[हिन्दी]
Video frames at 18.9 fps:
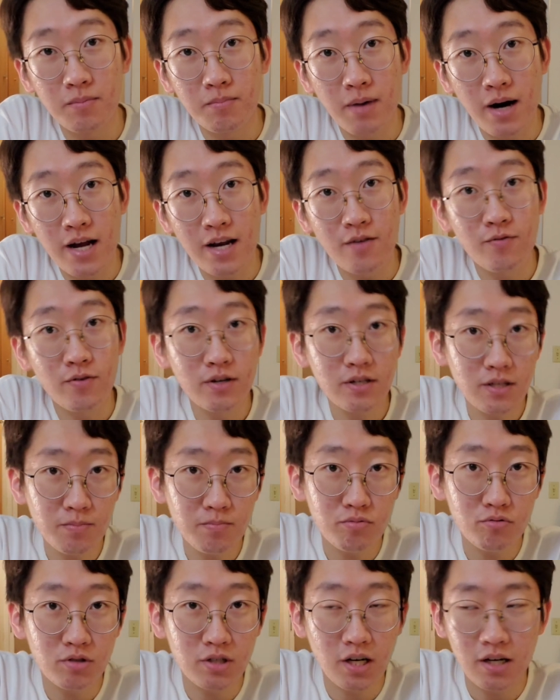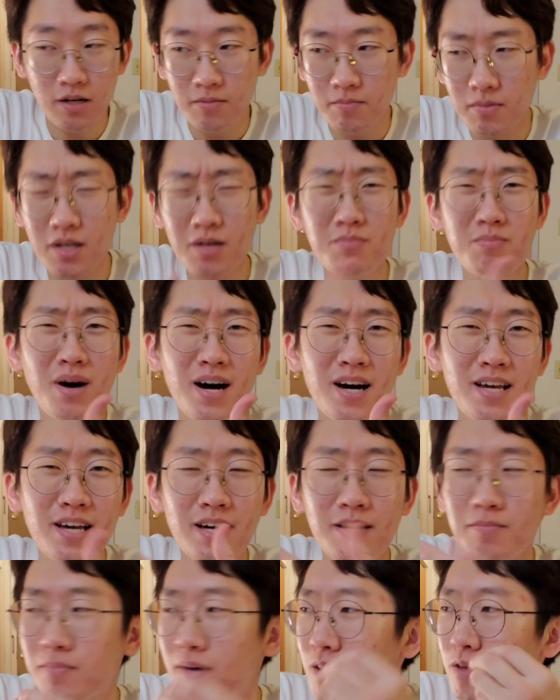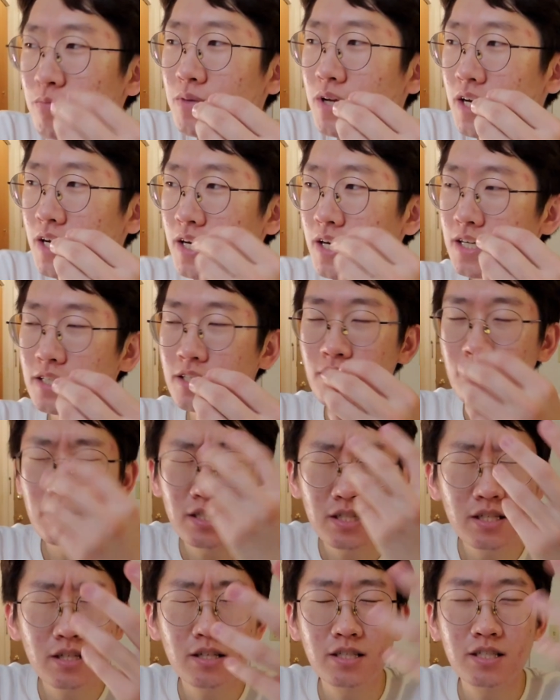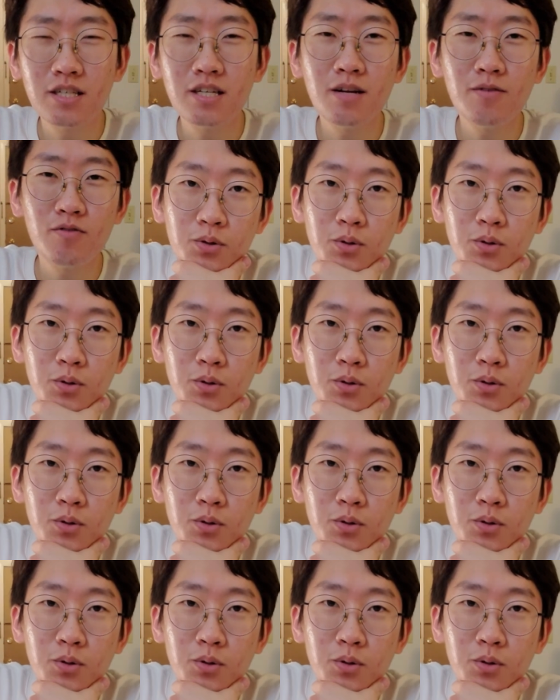माँ ने फिर से पूछा मेरी माँ या मालूम नहीं कहीं से किसी किसी ने